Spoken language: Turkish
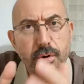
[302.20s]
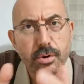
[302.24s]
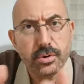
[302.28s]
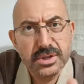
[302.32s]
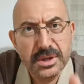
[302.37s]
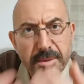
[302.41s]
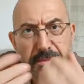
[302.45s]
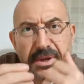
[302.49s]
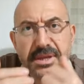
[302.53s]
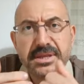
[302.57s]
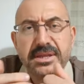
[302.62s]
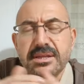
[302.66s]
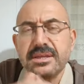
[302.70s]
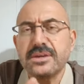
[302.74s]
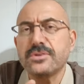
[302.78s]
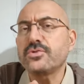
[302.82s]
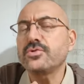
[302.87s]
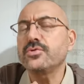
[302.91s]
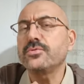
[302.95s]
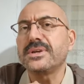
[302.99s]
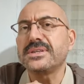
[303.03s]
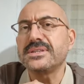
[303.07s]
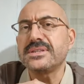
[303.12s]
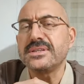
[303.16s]
orada PTT
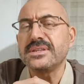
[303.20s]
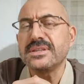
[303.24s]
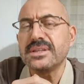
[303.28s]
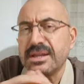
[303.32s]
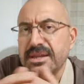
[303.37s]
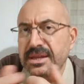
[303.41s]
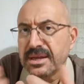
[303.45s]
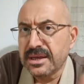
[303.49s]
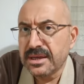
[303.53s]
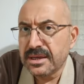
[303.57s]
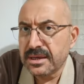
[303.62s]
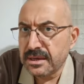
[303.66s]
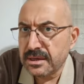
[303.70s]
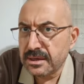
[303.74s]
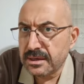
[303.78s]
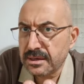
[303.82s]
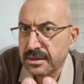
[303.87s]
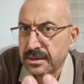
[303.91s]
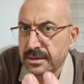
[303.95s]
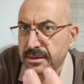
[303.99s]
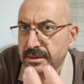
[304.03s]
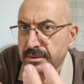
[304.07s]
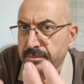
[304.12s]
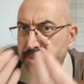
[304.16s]
şubesinden e,
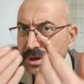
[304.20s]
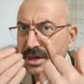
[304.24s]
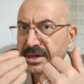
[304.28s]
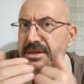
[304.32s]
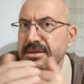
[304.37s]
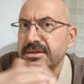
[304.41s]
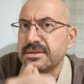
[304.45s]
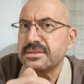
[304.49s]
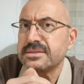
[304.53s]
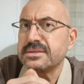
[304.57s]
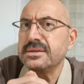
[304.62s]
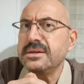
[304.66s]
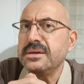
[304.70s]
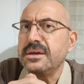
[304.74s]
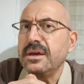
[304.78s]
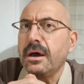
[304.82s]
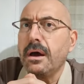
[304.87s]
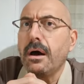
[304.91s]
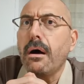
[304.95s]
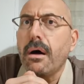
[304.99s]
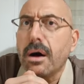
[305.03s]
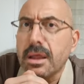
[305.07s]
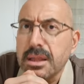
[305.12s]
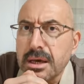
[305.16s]
paranızı
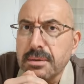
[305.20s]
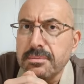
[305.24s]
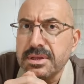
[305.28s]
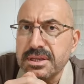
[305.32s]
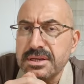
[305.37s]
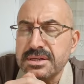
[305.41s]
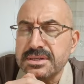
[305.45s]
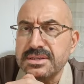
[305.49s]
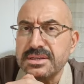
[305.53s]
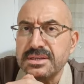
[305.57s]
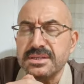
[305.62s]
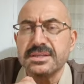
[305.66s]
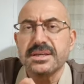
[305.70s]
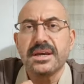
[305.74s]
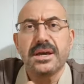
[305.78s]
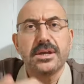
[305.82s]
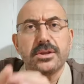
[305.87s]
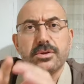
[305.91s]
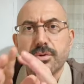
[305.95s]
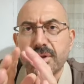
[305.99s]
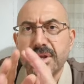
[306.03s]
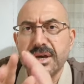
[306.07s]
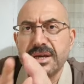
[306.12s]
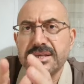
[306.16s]
alabilirsiniz.
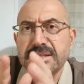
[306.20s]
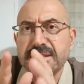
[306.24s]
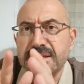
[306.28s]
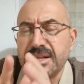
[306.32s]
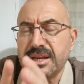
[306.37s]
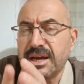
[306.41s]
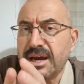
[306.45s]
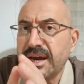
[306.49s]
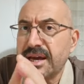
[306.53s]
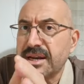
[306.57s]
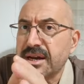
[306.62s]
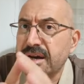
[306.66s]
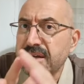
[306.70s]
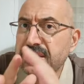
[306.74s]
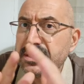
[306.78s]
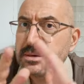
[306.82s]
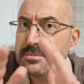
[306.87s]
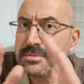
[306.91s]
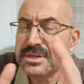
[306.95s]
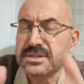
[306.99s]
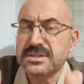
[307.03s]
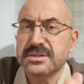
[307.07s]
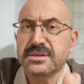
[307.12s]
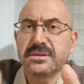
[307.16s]
Dolayısıyla
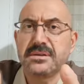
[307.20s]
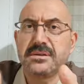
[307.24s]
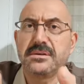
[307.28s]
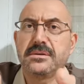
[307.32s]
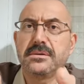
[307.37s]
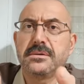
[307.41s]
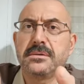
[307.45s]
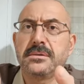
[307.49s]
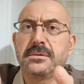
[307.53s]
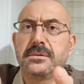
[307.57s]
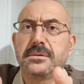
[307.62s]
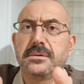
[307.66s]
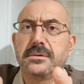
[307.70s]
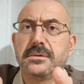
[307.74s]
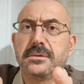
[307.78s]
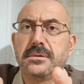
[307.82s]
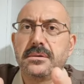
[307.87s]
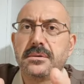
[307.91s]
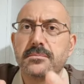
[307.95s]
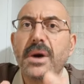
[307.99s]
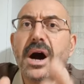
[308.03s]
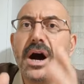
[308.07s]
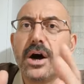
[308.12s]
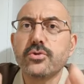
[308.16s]
herhangi bir e,
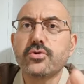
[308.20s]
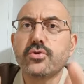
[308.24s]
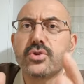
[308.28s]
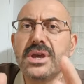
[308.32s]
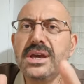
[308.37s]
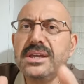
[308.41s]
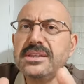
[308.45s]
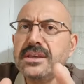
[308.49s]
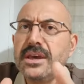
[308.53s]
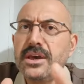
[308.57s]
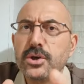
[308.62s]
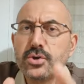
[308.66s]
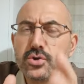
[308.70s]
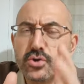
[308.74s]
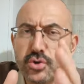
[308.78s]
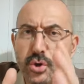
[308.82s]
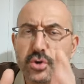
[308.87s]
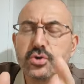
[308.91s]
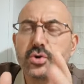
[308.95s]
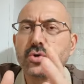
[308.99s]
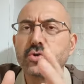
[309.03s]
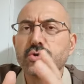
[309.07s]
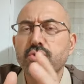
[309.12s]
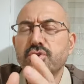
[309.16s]
mağduriyet
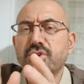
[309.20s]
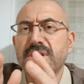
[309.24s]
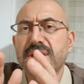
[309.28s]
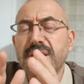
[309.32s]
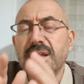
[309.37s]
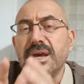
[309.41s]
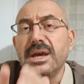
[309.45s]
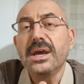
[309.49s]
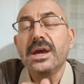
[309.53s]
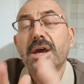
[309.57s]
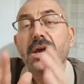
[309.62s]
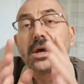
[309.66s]
söz konusu değil.